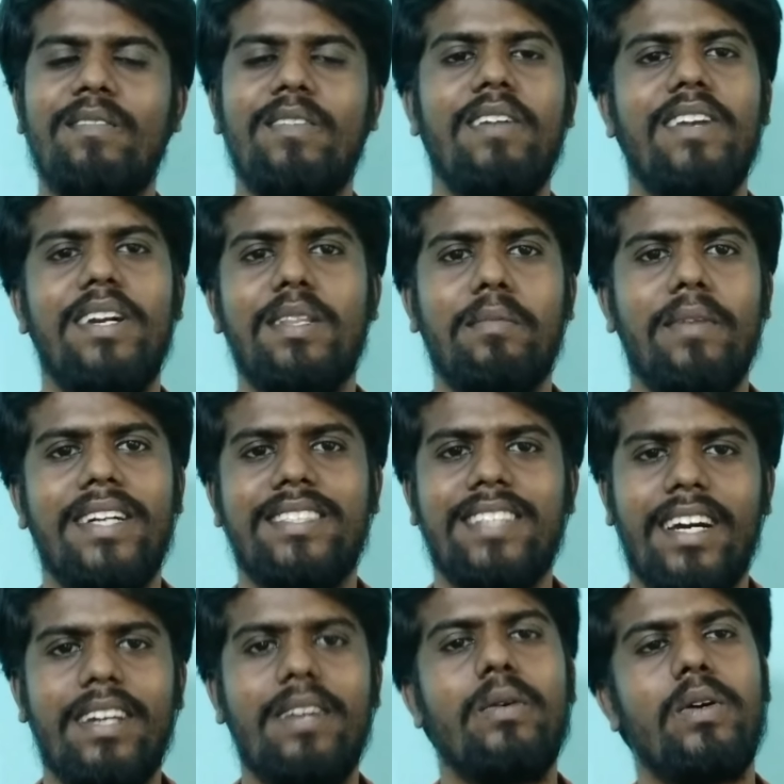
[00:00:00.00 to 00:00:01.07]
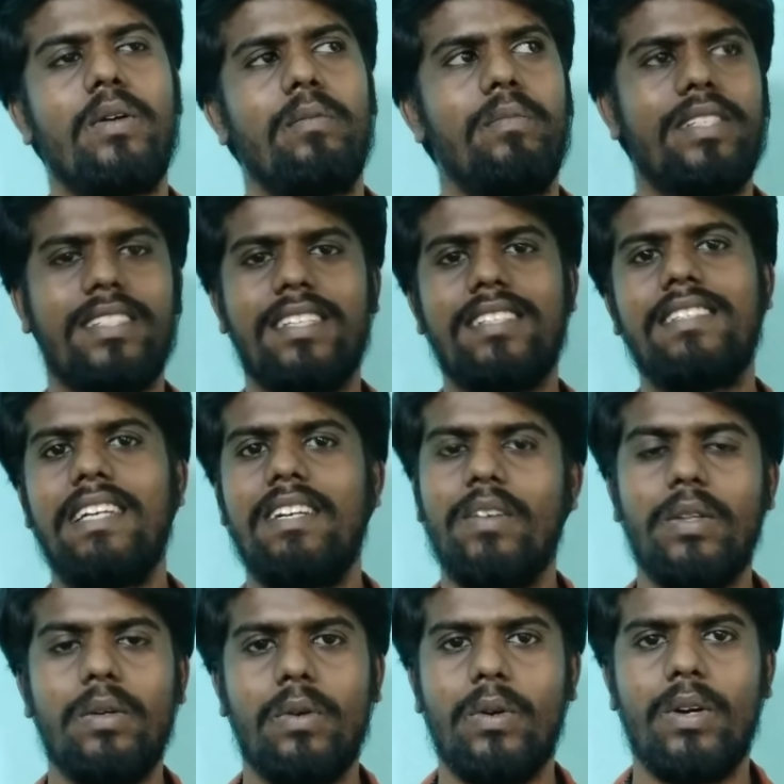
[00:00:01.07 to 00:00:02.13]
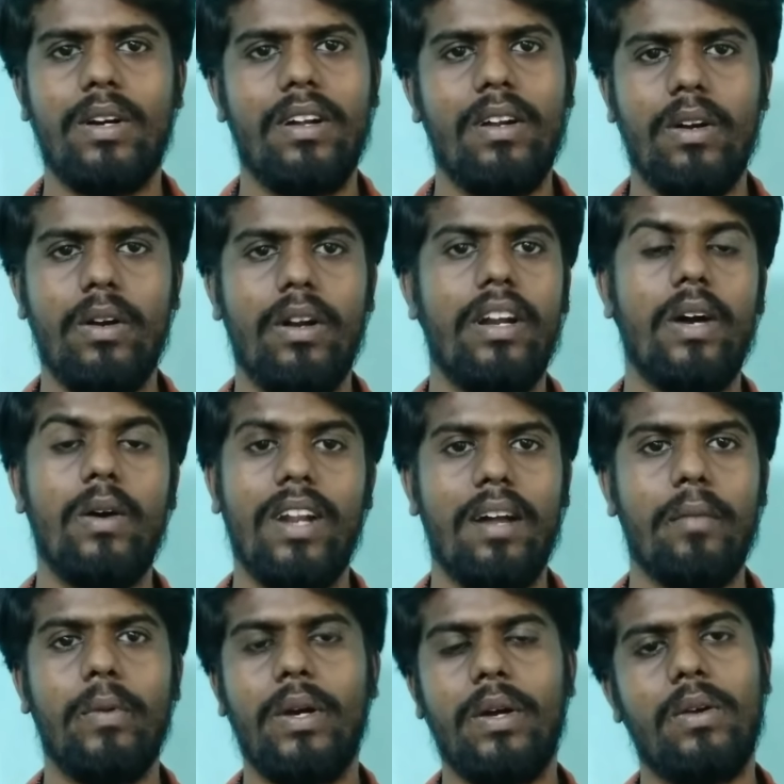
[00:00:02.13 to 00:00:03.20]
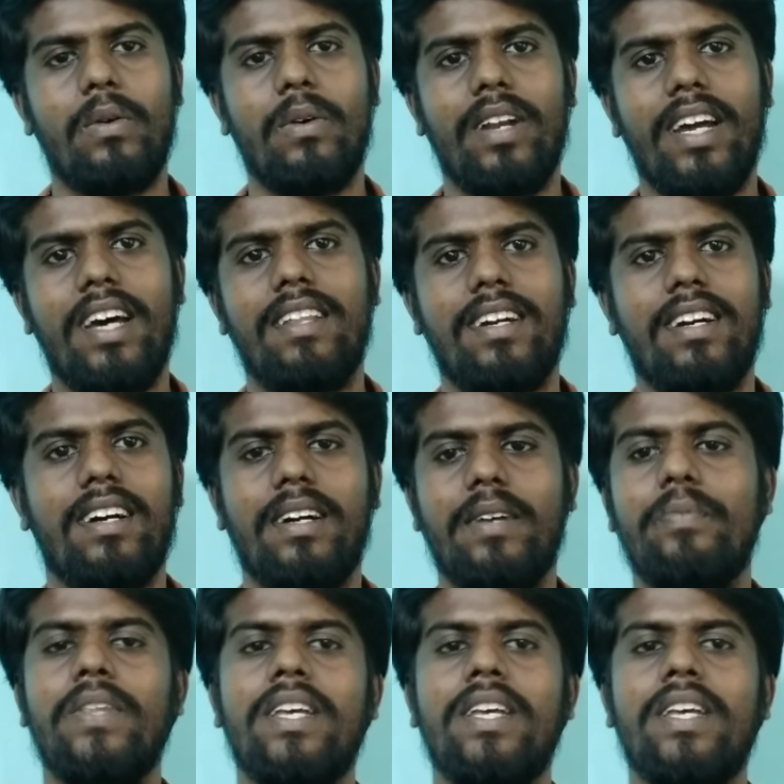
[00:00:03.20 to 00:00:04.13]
வேவ்லென்த் மேட்ச் ஆகி ஒரு பிஸ்னஸ் டீல் வந்து ஒரு ரெகுலராக போய்கிட்டு இருக்கும் இல்லையா அதுக்காக